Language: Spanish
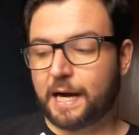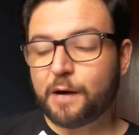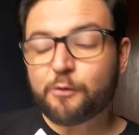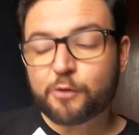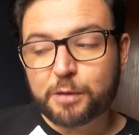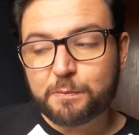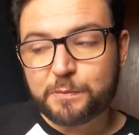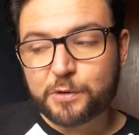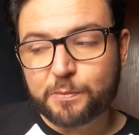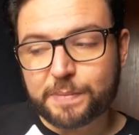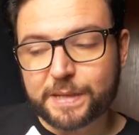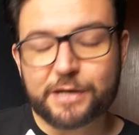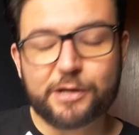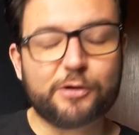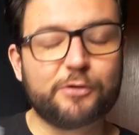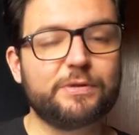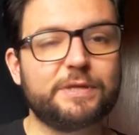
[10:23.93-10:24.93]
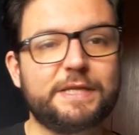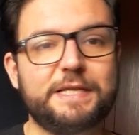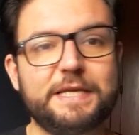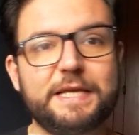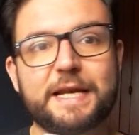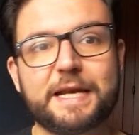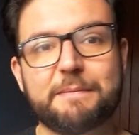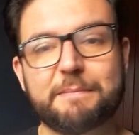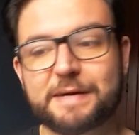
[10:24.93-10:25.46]
Aunque en mi opinión
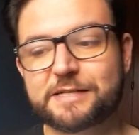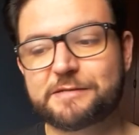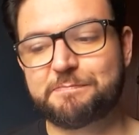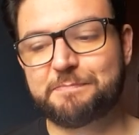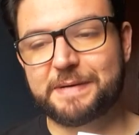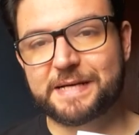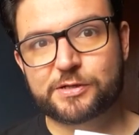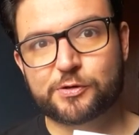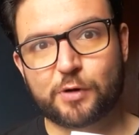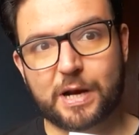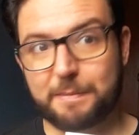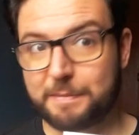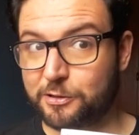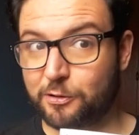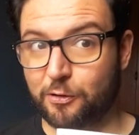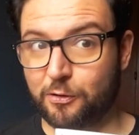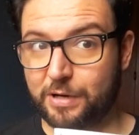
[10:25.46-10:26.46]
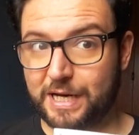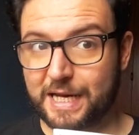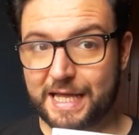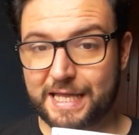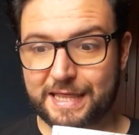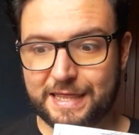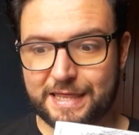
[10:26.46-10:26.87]
tiene más peso la mitología